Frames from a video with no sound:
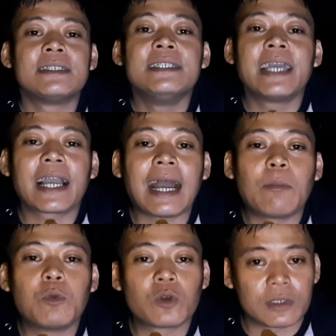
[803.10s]
dia
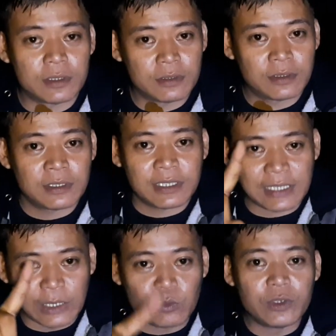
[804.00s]
kabur
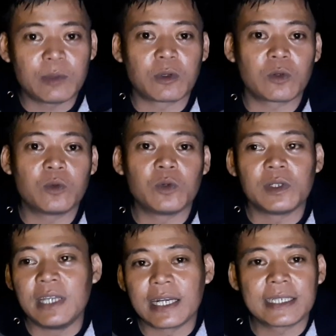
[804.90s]
satunya broku
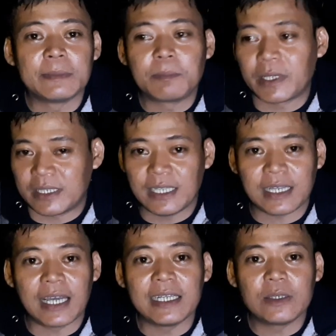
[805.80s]
dari tempatnya
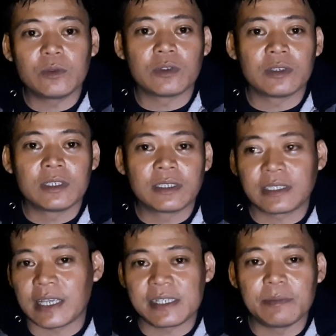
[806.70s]
tadi itu
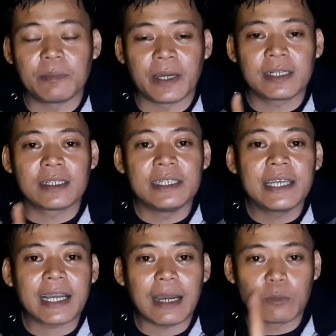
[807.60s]
saya simpan
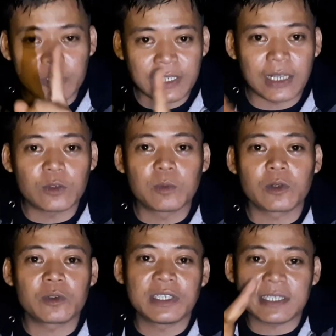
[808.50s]
dia kabur satu
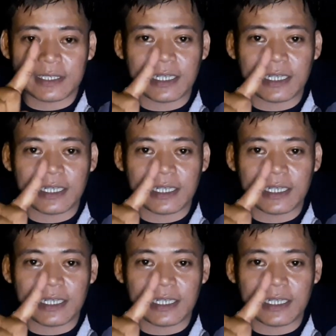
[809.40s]
broku sisa